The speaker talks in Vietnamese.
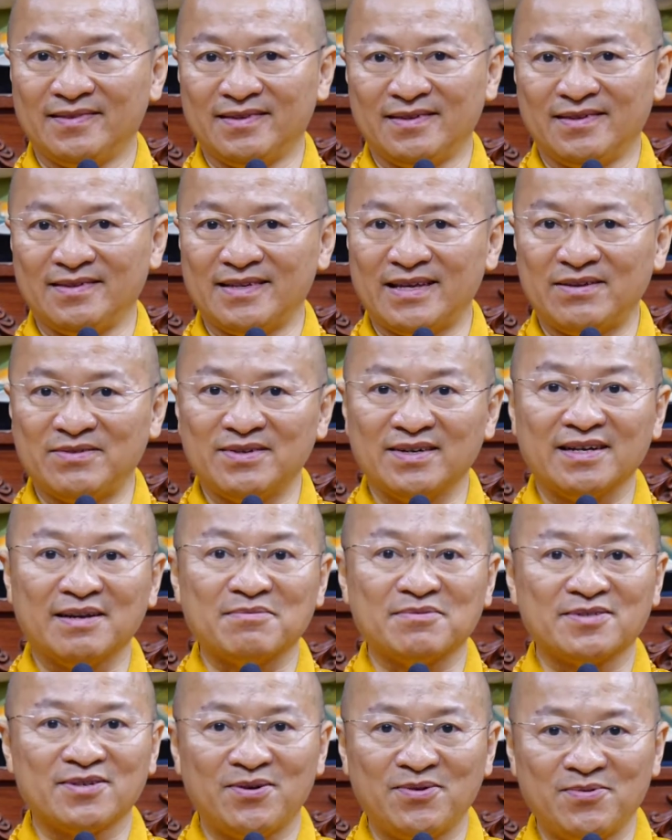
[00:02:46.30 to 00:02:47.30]
gieo những
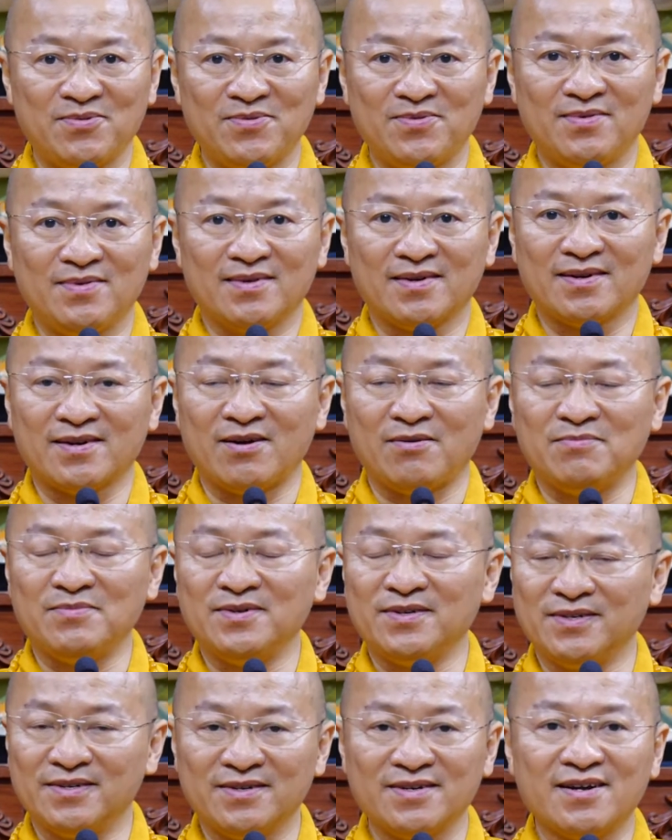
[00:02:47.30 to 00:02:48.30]
nghiệp xấu, cộng
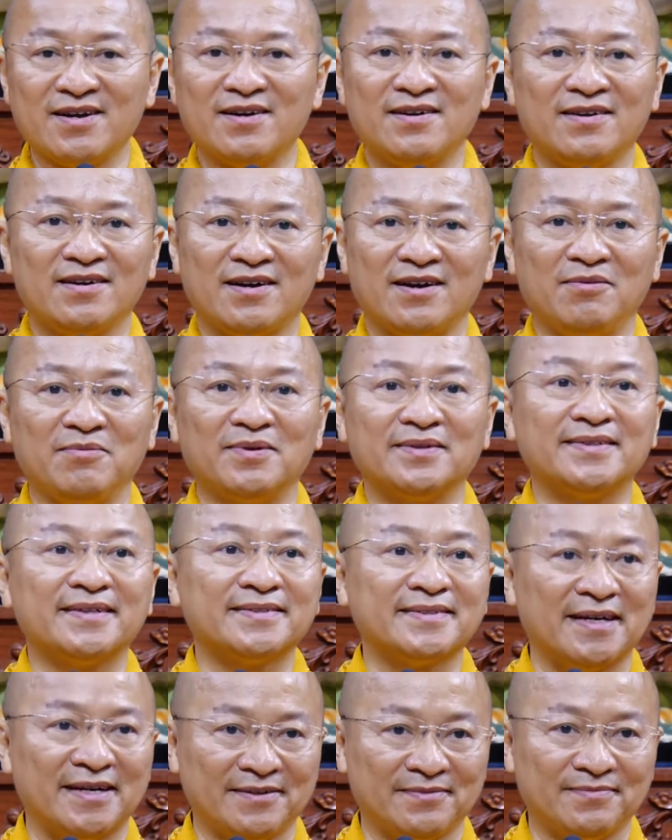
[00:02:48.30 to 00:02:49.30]
hưởng không có
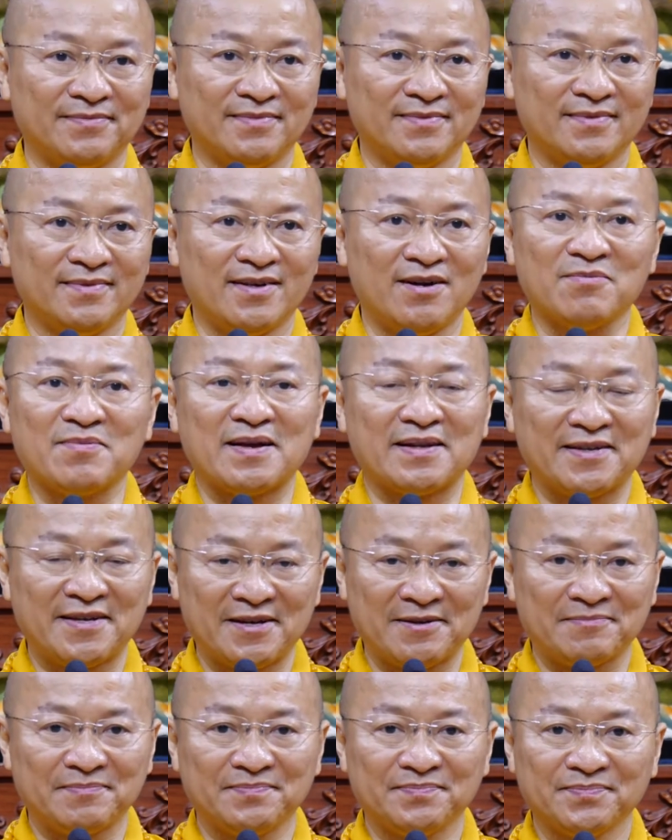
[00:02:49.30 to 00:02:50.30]
tích cực, không cần
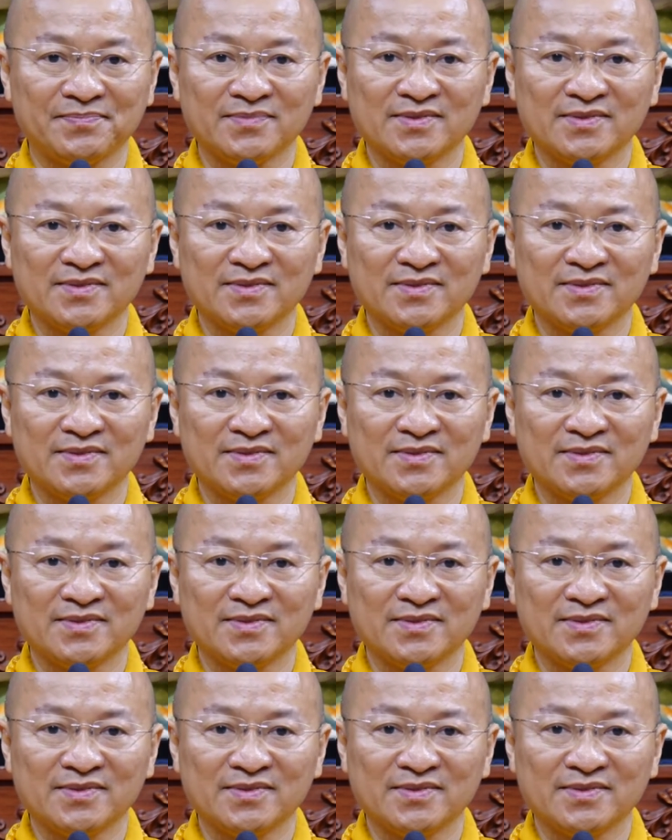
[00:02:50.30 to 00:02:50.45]
thiết.